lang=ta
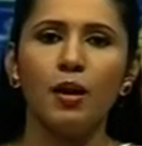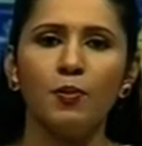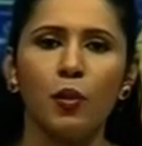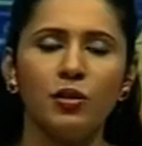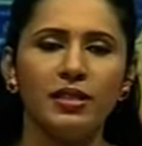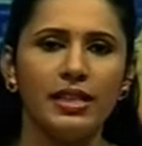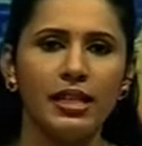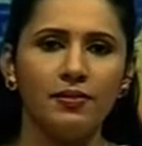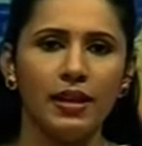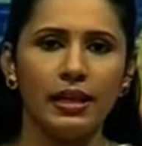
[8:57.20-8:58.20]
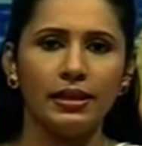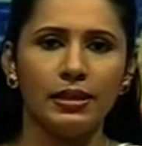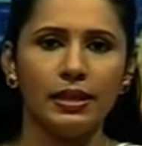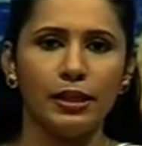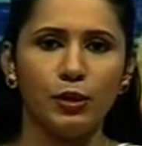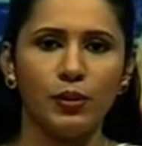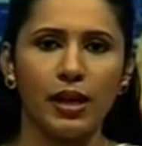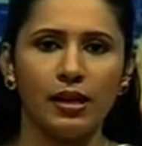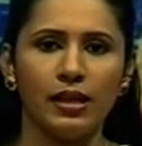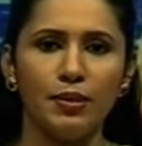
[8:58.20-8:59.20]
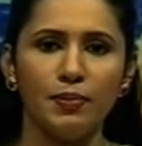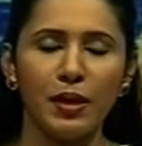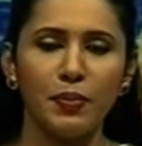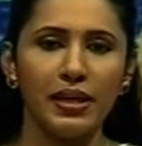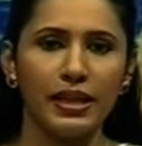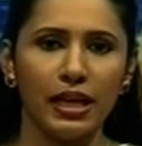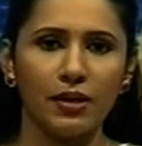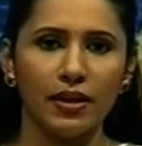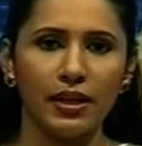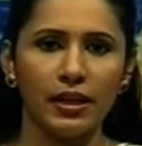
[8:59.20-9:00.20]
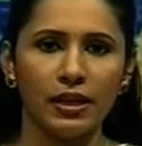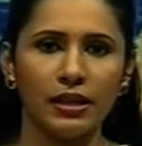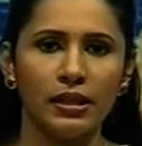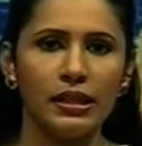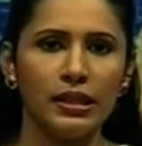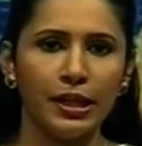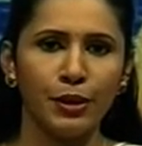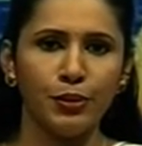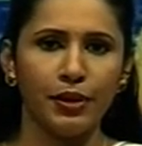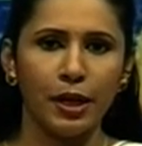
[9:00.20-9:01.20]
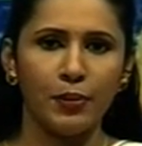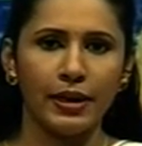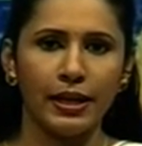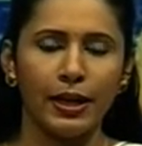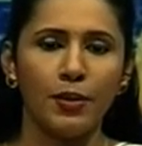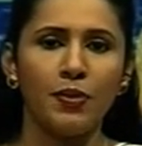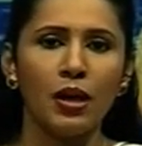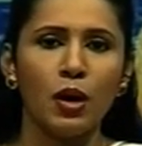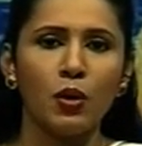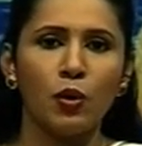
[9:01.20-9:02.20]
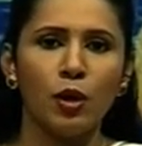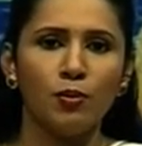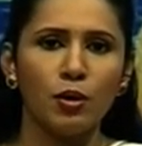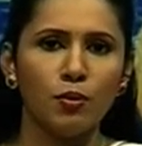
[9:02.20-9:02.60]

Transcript: போர்ட் சிட்டி வேலை திட்டத்தின் ஊடாக மீன்பிடி நடவடிக்கைகளுக்கு இடையூறு ஏற்பட்ட கொழும்பு